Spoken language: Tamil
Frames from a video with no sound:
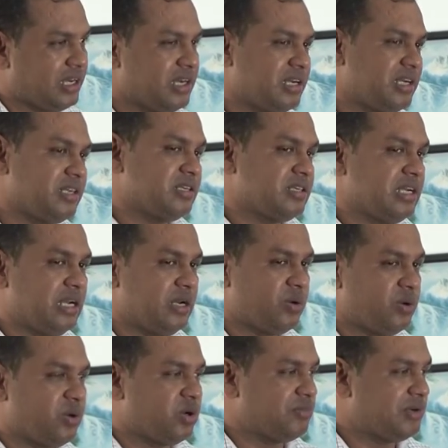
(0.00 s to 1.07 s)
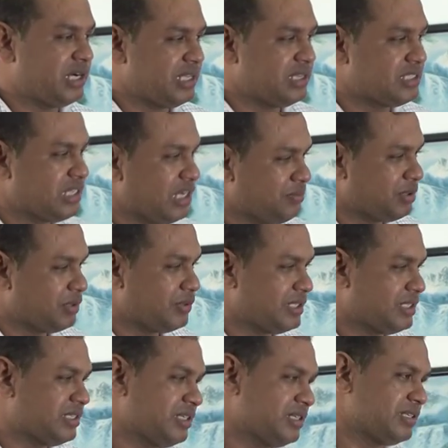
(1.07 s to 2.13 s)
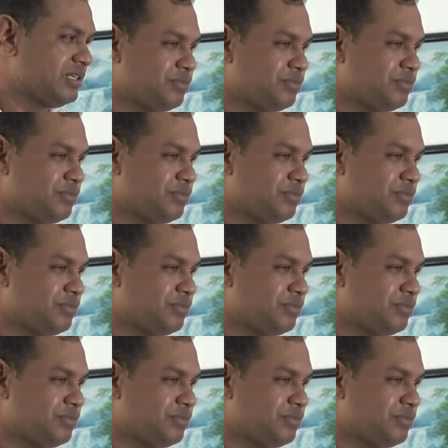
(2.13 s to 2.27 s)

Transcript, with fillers: நாங்கள் எல்லோரோடும் இணைந்து செயல்படுவதற்கு